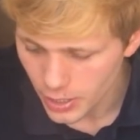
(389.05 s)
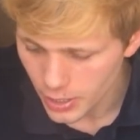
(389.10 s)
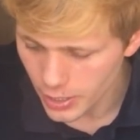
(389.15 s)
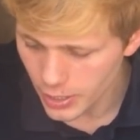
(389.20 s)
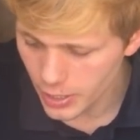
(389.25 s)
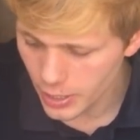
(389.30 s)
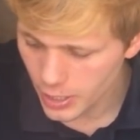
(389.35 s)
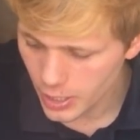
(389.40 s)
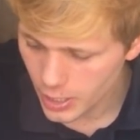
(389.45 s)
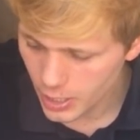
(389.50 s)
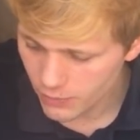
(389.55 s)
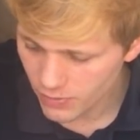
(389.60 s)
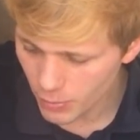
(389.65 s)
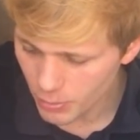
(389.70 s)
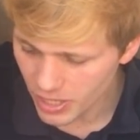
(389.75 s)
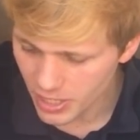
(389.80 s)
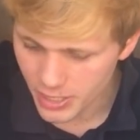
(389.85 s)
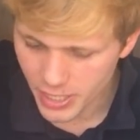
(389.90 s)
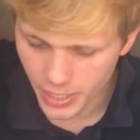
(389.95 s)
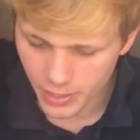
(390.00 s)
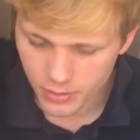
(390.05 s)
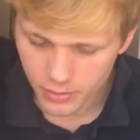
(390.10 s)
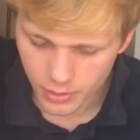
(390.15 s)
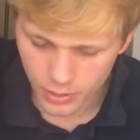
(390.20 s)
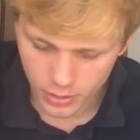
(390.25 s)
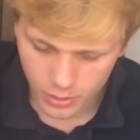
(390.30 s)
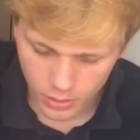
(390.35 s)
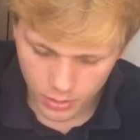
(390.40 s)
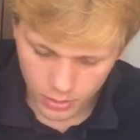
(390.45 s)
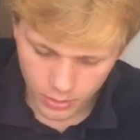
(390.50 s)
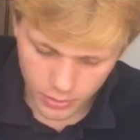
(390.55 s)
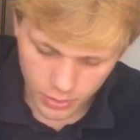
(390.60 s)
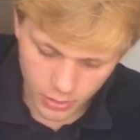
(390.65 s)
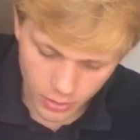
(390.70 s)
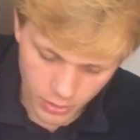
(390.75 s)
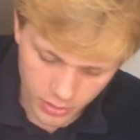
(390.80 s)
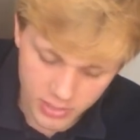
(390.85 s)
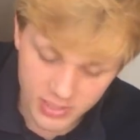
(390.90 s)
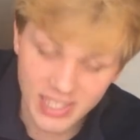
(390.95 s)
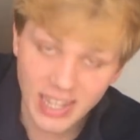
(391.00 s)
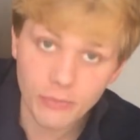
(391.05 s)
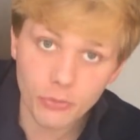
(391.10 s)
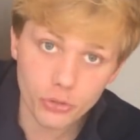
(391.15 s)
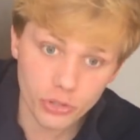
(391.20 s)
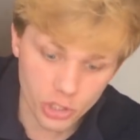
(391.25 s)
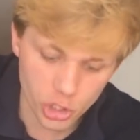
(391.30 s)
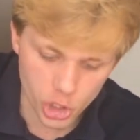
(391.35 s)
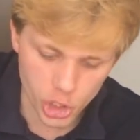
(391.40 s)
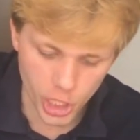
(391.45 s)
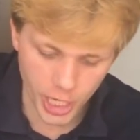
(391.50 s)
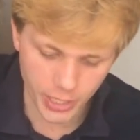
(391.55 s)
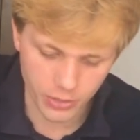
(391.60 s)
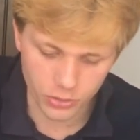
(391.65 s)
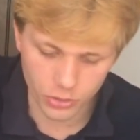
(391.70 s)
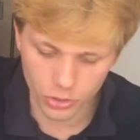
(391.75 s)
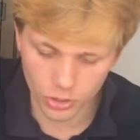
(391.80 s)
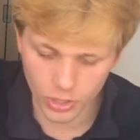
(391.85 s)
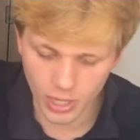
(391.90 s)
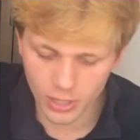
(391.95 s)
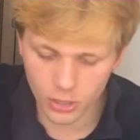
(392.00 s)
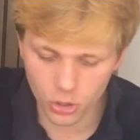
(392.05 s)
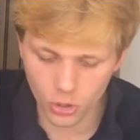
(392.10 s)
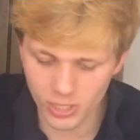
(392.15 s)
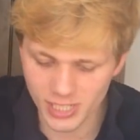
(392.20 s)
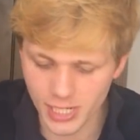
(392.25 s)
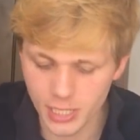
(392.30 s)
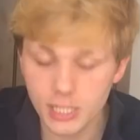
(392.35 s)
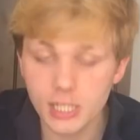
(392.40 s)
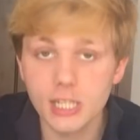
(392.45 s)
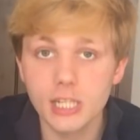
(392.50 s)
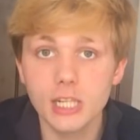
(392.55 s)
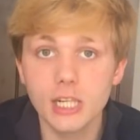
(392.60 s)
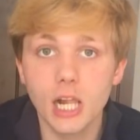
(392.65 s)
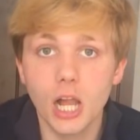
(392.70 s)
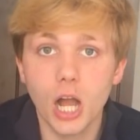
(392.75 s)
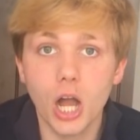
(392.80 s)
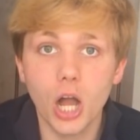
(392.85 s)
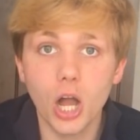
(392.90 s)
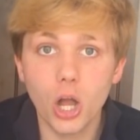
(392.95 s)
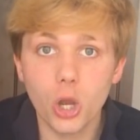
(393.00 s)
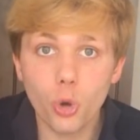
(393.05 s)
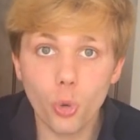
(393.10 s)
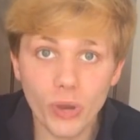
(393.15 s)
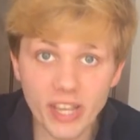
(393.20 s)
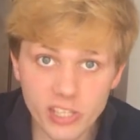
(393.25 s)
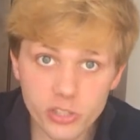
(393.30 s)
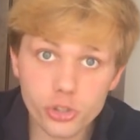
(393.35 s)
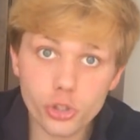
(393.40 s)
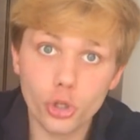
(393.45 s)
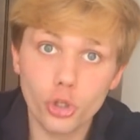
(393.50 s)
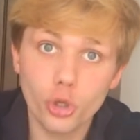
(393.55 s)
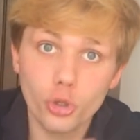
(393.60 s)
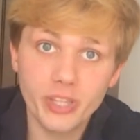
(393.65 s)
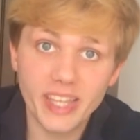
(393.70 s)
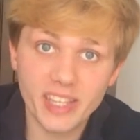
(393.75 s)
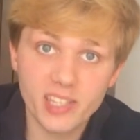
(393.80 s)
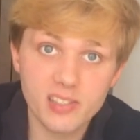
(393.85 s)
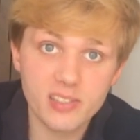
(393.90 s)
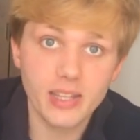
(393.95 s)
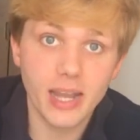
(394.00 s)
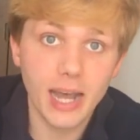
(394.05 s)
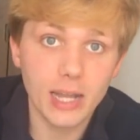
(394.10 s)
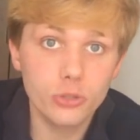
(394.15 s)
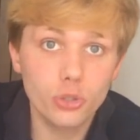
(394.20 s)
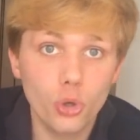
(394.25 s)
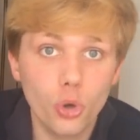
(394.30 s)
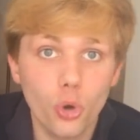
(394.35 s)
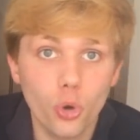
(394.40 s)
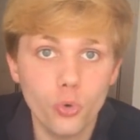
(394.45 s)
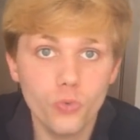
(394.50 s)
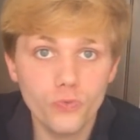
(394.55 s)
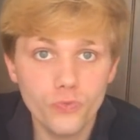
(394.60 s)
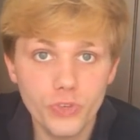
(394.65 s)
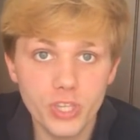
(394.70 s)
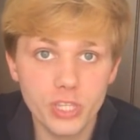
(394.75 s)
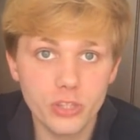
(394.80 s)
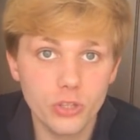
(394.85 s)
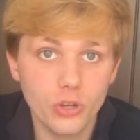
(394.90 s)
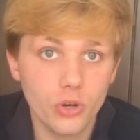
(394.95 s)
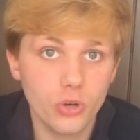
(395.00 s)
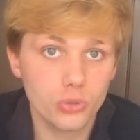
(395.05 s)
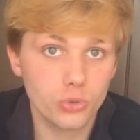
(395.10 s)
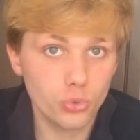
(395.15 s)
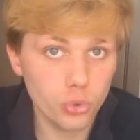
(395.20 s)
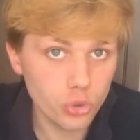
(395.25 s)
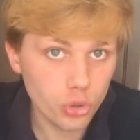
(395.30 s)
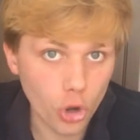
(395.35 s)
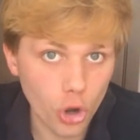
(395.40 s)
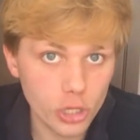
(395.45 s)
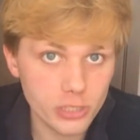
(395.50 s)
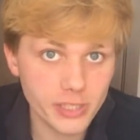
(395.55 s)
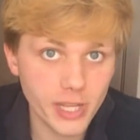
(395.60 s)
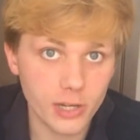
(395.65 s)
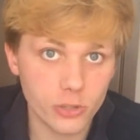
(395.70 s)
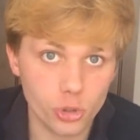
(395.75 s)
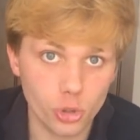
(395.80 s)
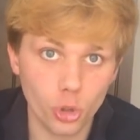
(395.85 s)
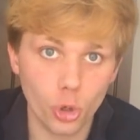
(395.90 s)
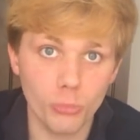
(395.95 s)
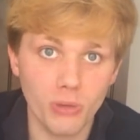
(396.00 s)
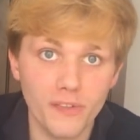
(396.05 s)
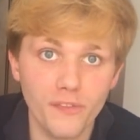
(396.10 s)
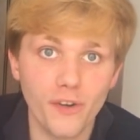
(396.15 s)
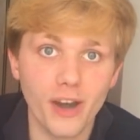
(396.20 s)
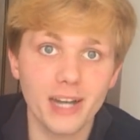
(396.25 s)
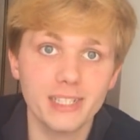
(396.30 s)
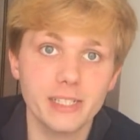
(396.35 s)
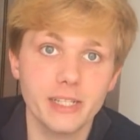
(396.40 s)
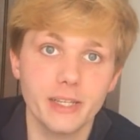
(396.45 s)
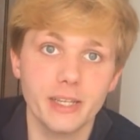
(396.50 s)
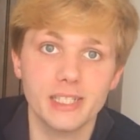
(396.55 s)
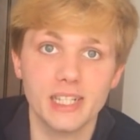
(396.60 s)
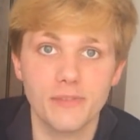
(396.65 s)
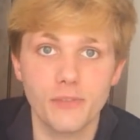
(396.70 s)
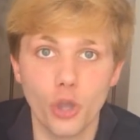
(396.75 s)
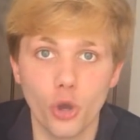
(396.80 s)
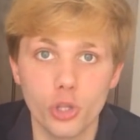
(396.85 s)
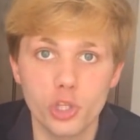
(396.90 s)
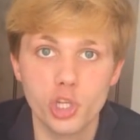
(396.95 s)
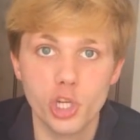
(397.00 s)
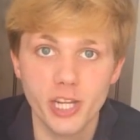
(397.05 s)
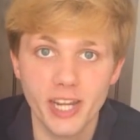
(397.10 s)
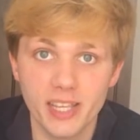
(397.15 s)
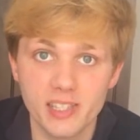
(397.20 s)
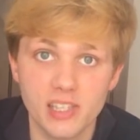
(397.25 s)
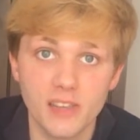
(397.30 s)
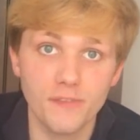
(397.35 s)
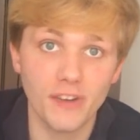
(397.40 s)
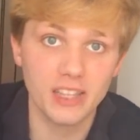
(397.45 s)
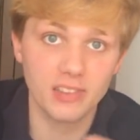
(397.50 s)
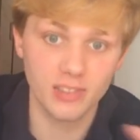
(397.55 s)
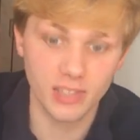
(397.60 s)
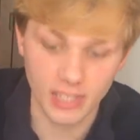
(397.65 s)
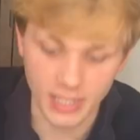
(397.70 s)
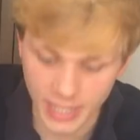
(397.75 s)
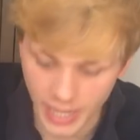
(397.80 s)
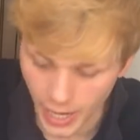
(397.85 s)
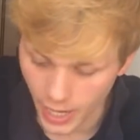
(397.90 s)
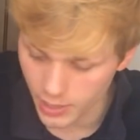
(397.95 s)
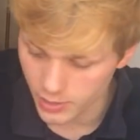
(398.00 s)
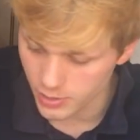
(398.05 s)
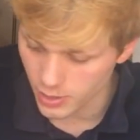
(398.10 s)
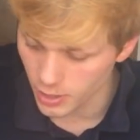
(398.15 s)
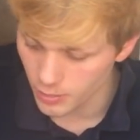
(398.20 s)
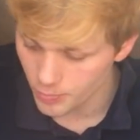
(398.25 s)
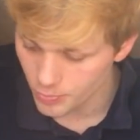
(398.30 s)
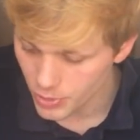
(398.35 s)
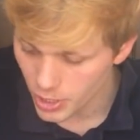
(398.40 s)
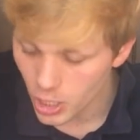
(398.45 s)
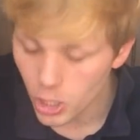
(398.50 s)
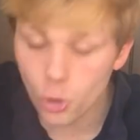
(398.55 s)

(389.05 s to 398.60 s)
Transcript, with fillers: E vabbè, niente, uh, stavo dicendo, allora, uh, questo non è stato un video tutorial su come fare i ravioli cinesi fatti in casa.